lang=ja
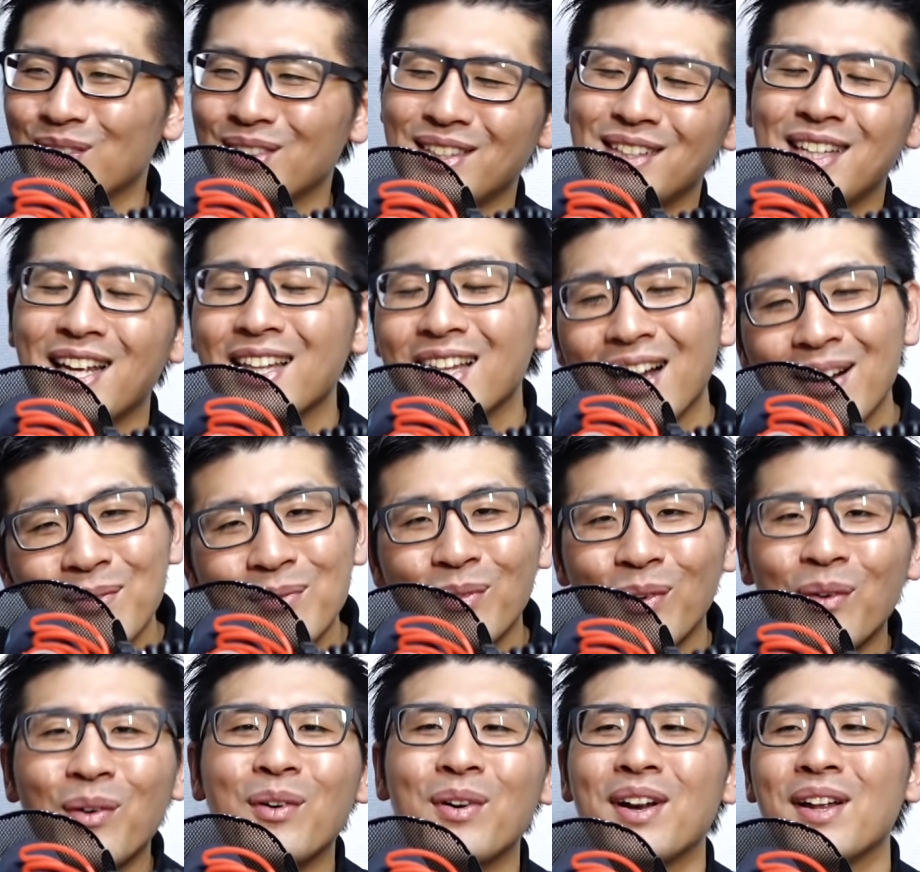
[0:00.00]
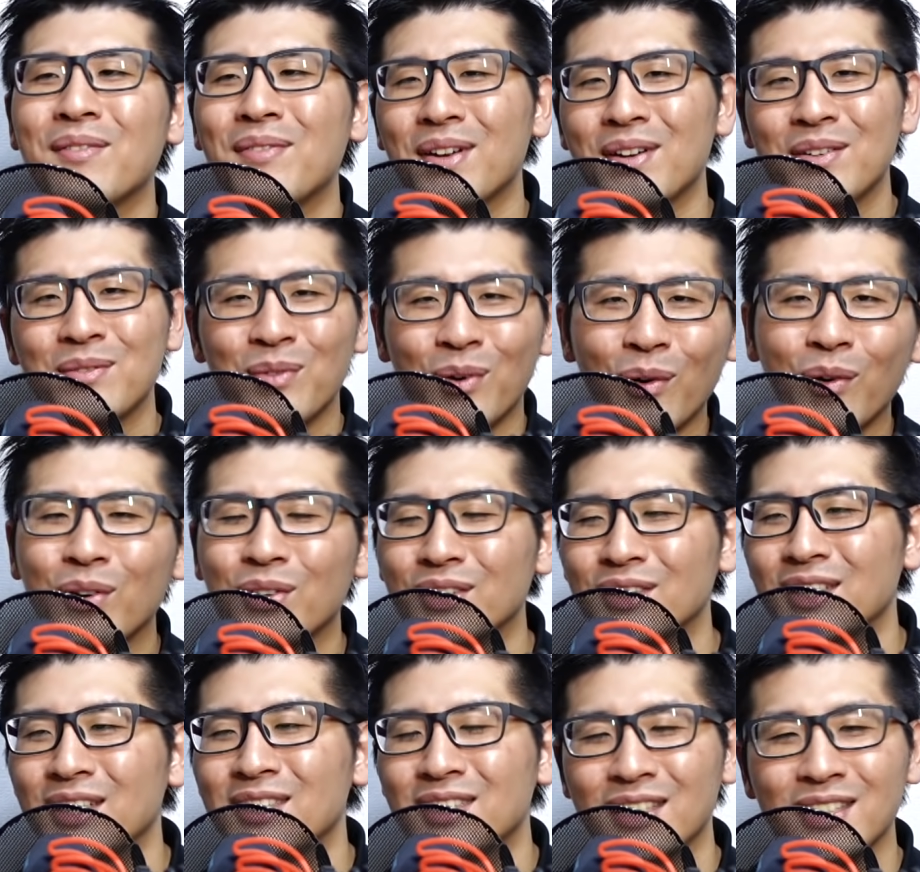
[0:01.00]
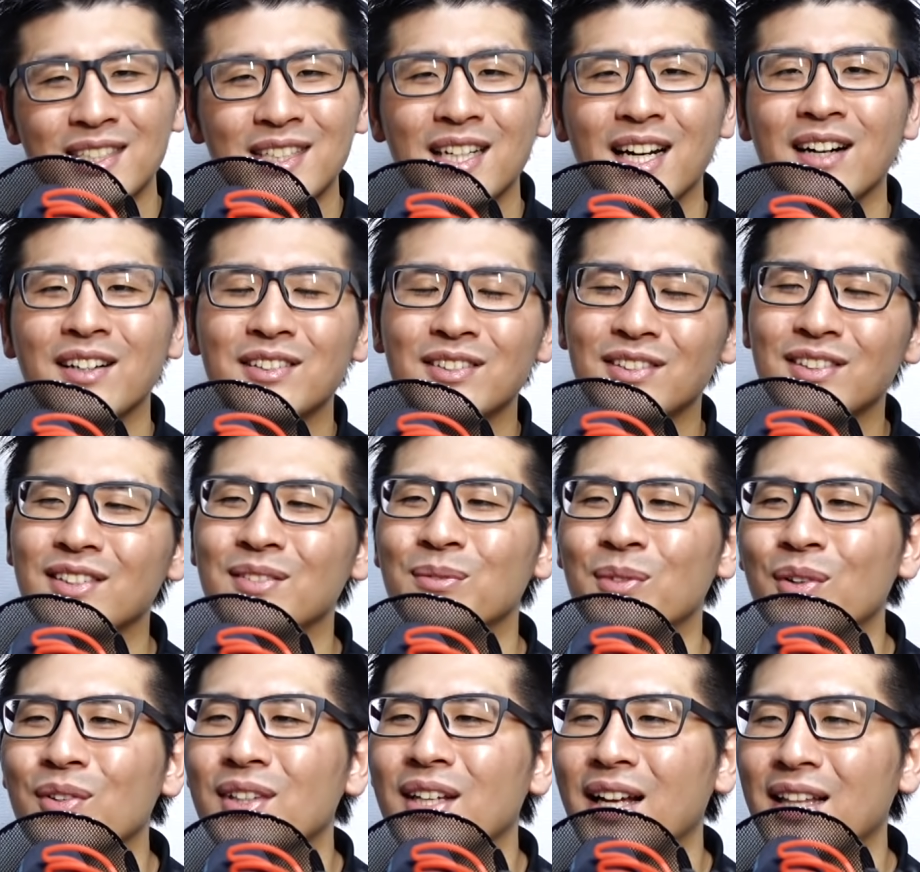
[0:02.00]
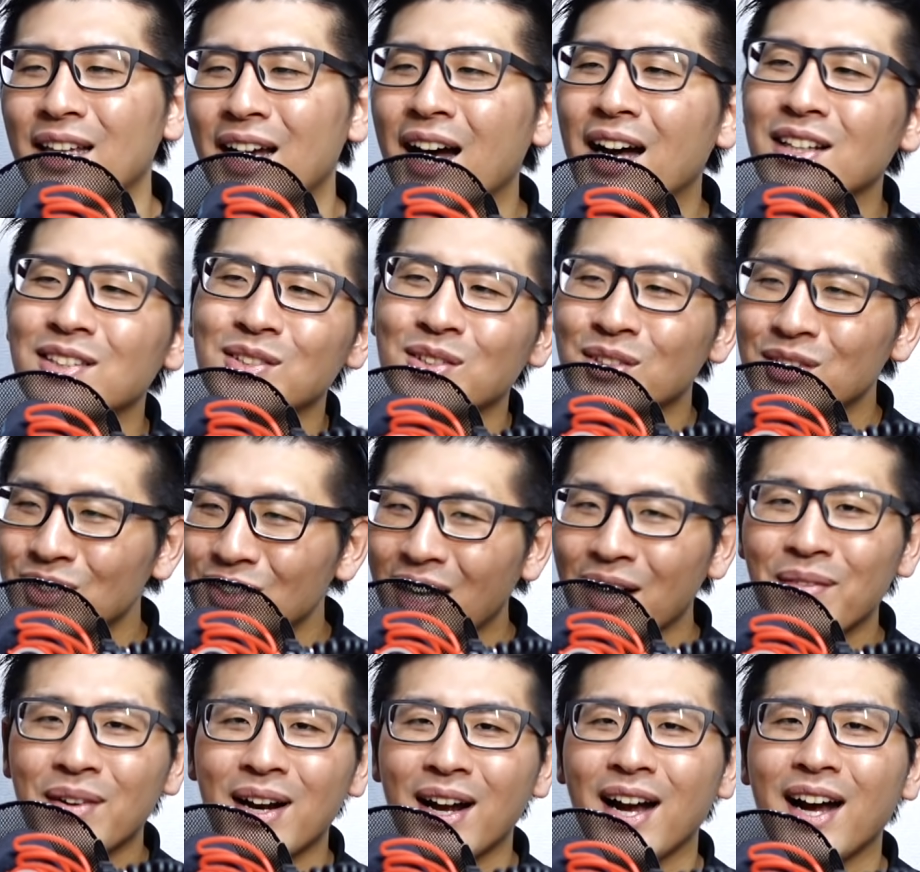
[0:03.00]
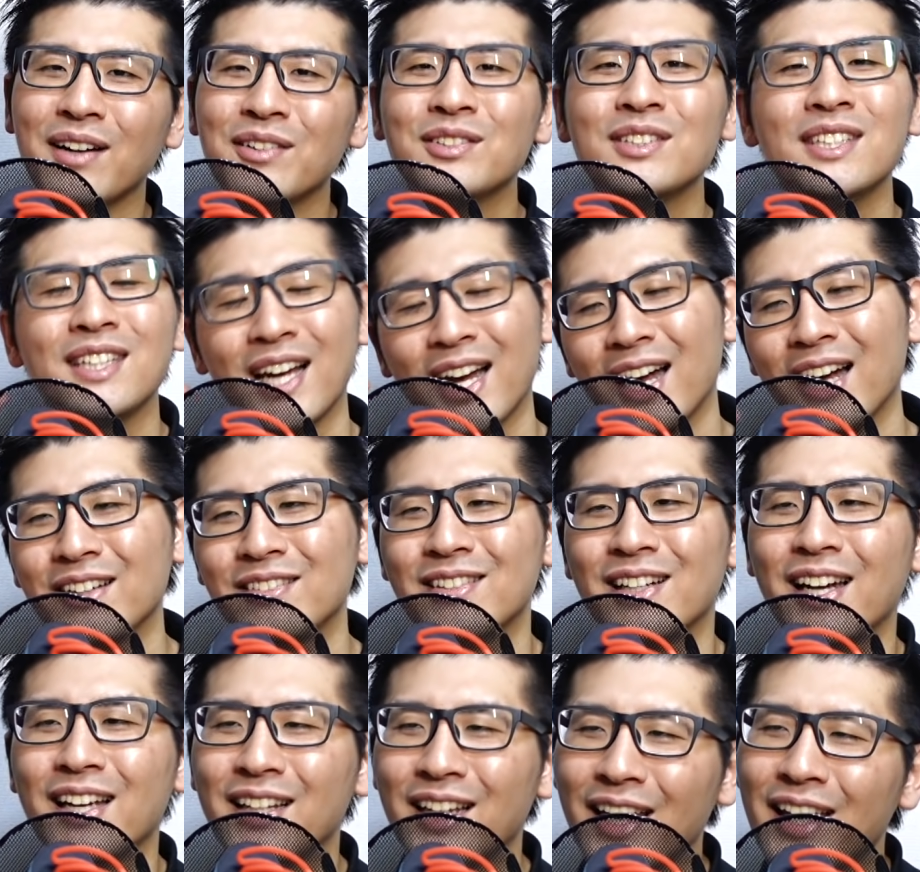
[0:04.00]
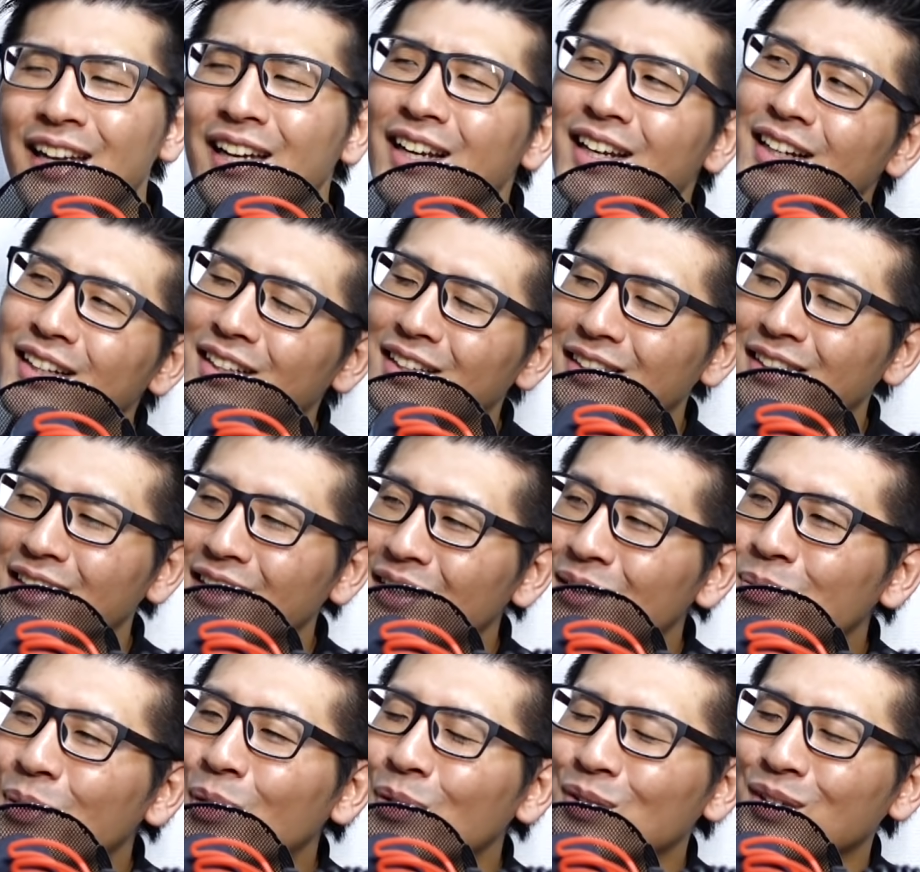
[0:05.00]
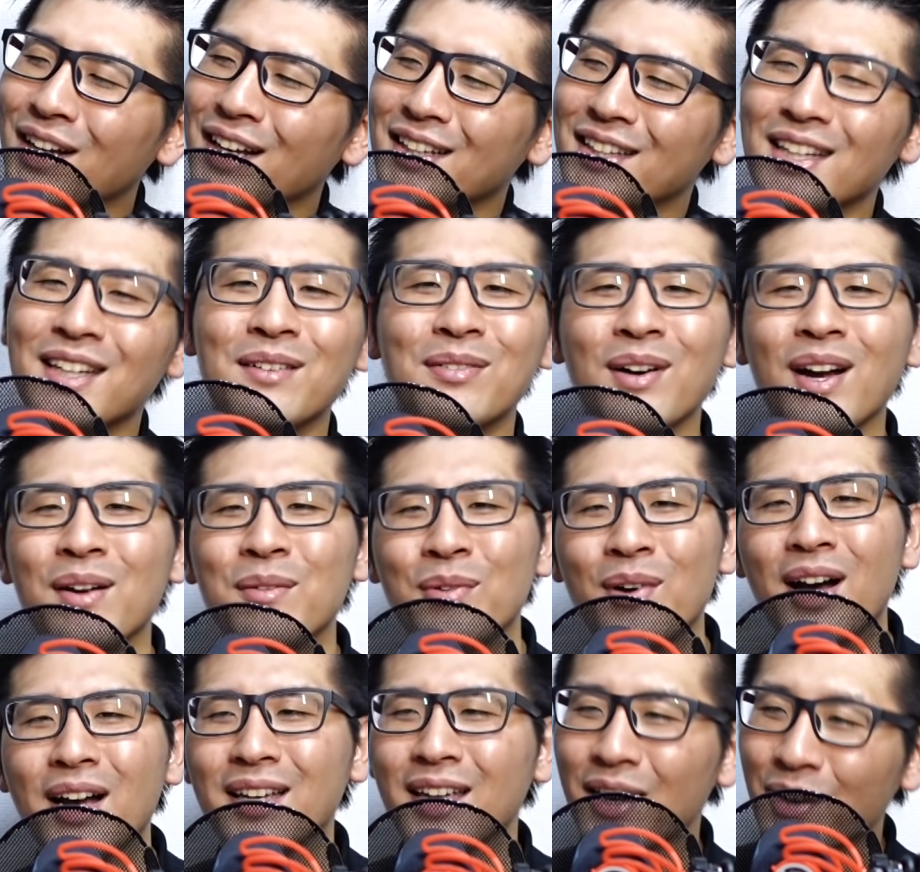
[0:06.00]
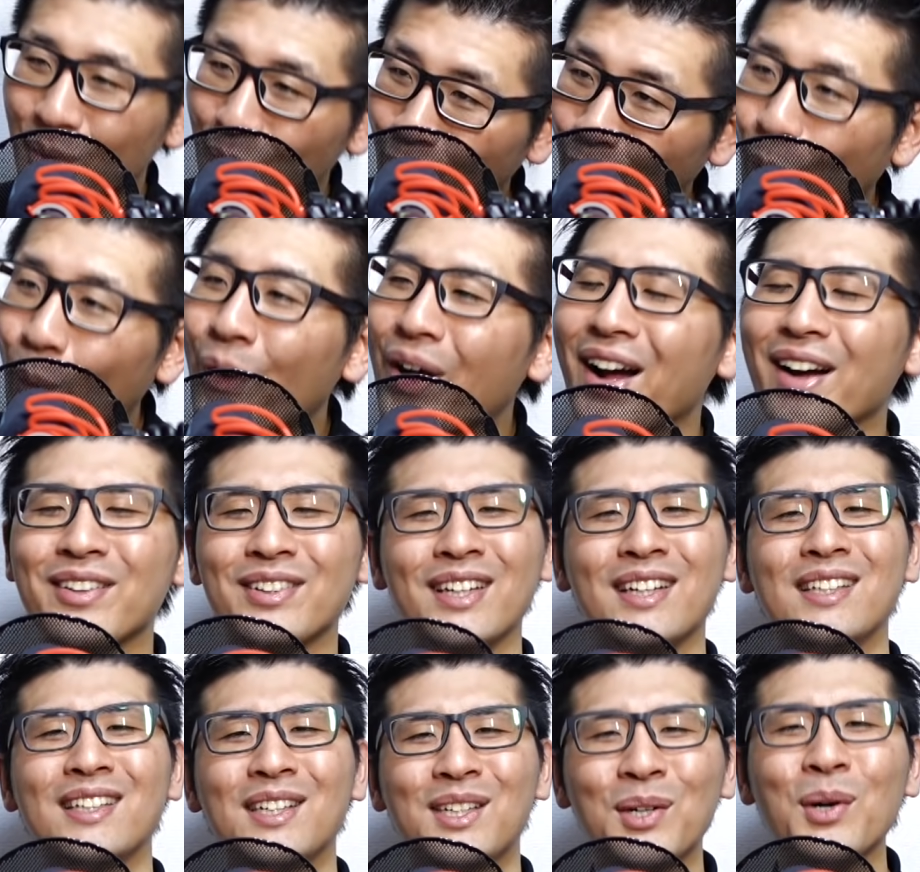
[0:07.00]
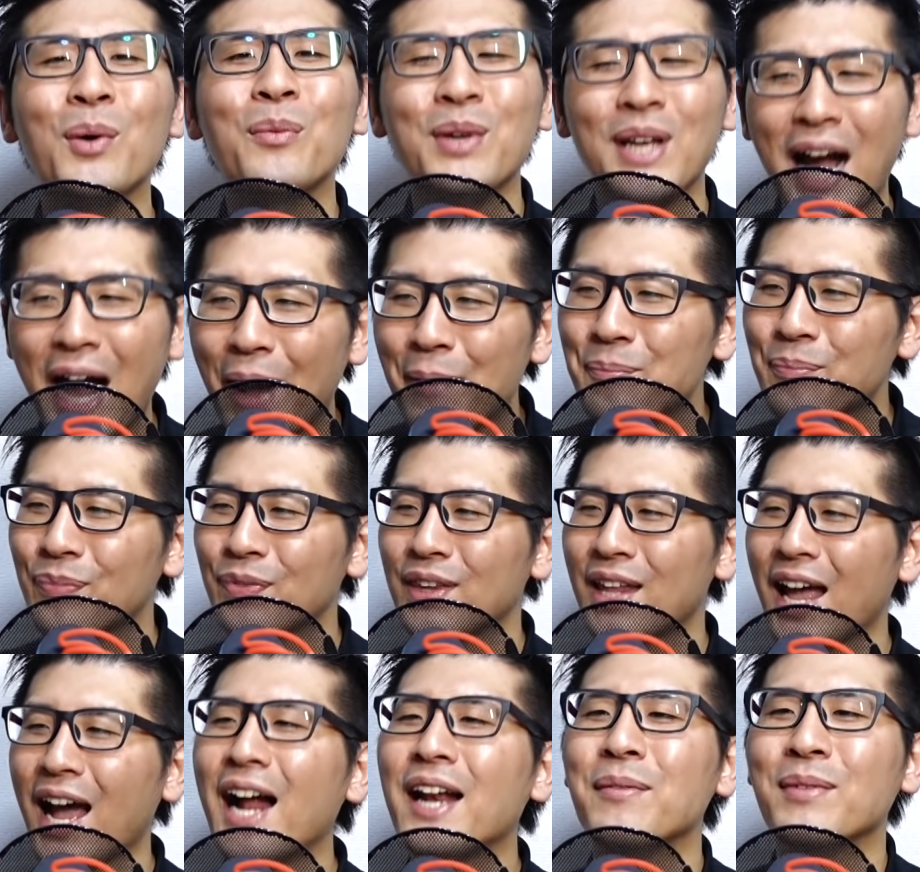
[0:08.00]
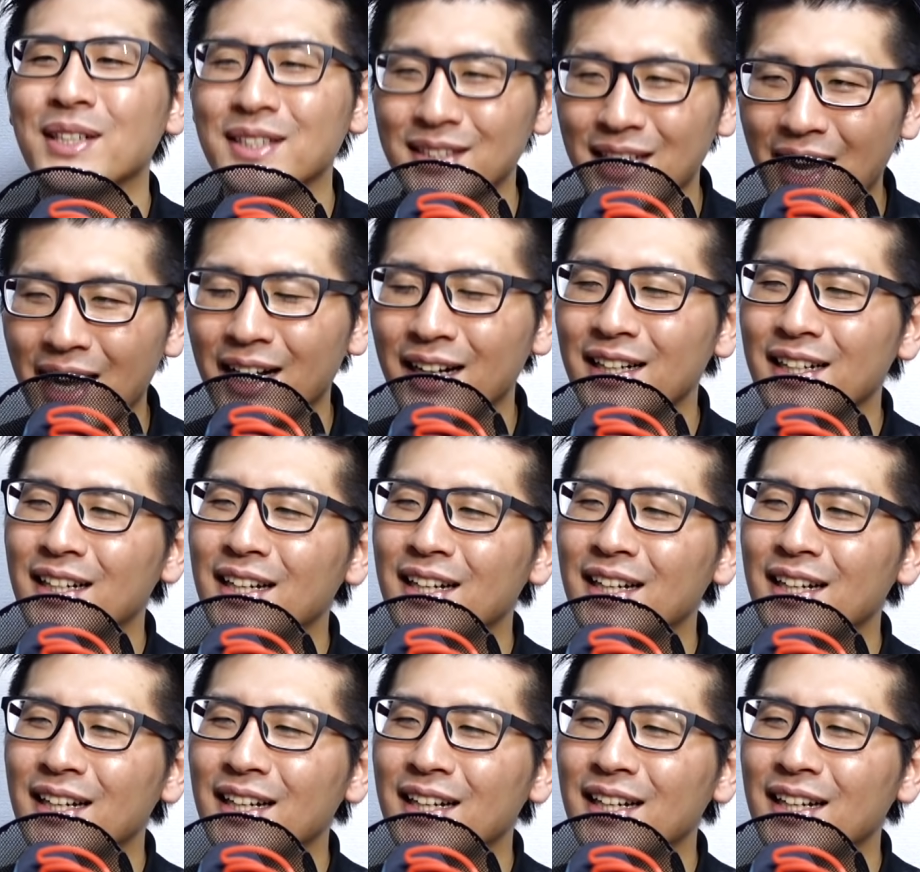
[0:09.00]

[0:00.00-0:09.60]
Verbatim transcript: 値段もレベルも全然違うもんなんで、ああそういうカメラがあるんやぐらいで、D4 とか D5 は結構本格的に興味がありました。